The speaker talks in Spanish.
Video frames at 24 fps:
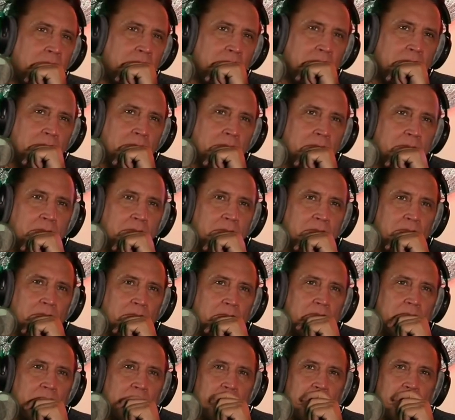de su bolsillo
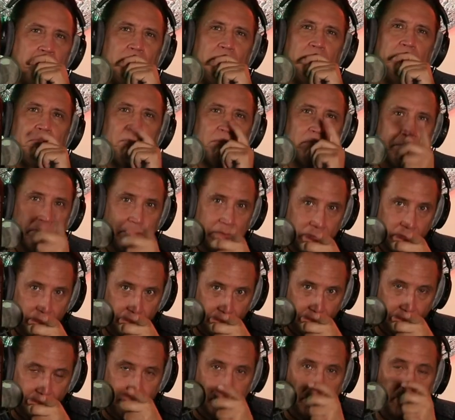el
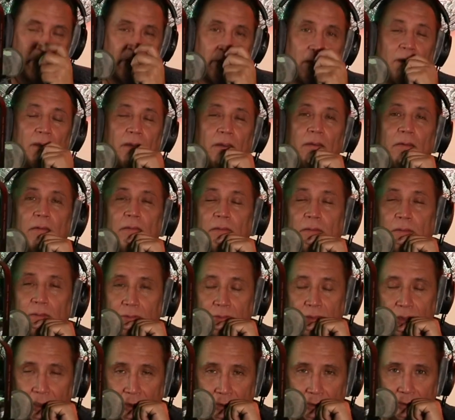7.65%.
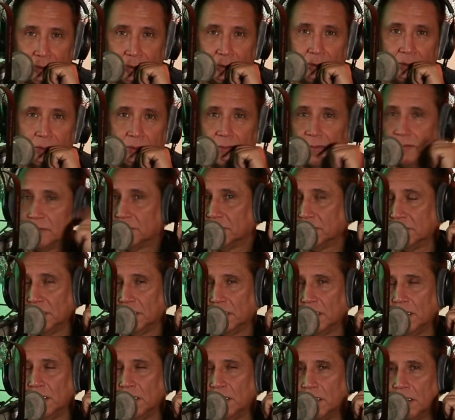Sí. El resto
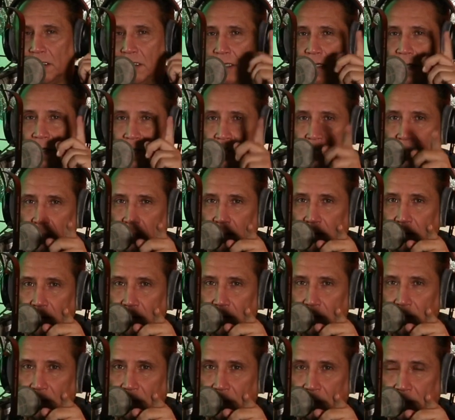sale de tu
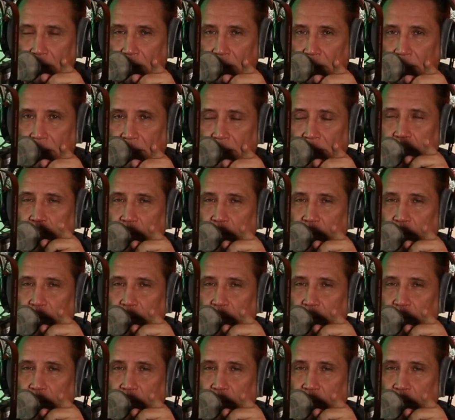salario.